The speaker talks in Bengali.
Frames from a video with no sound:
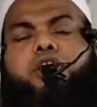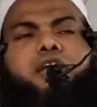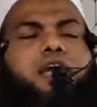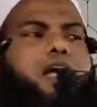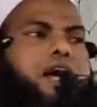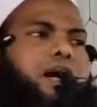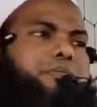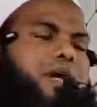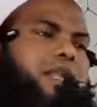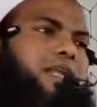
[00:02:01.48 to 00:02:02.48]
নয়
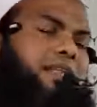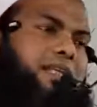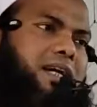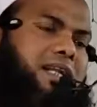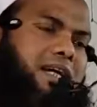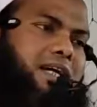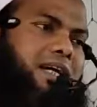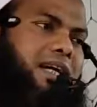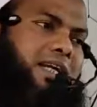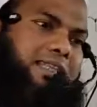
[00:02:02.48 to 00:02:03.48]
আমি আল্লাহ তালা
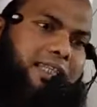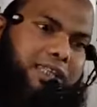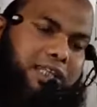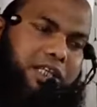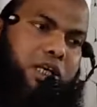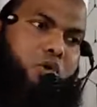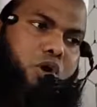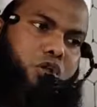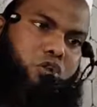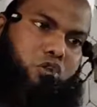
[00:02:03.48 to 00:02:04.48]
তাদেরকে
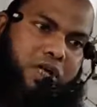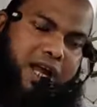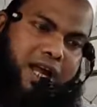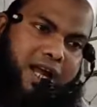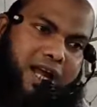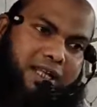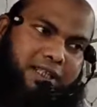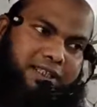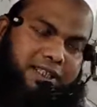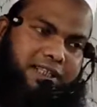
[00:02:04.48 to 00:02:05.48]
অন্ধকার
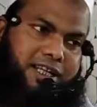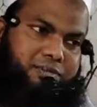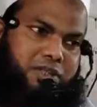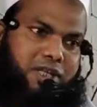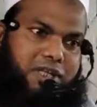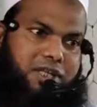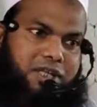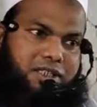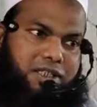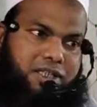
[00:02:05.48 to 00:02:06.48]
থেকে আমি
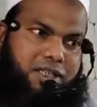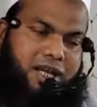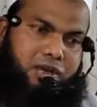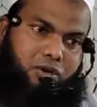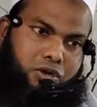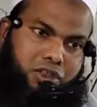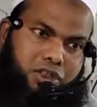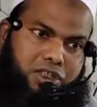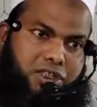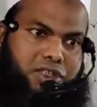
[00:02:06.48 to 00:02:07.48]
আল্লাহ তালা আলোর
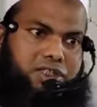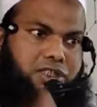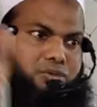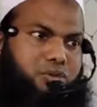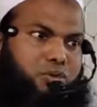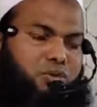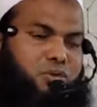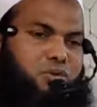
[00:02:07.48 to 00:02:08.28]
দিকে নিয়ে যাব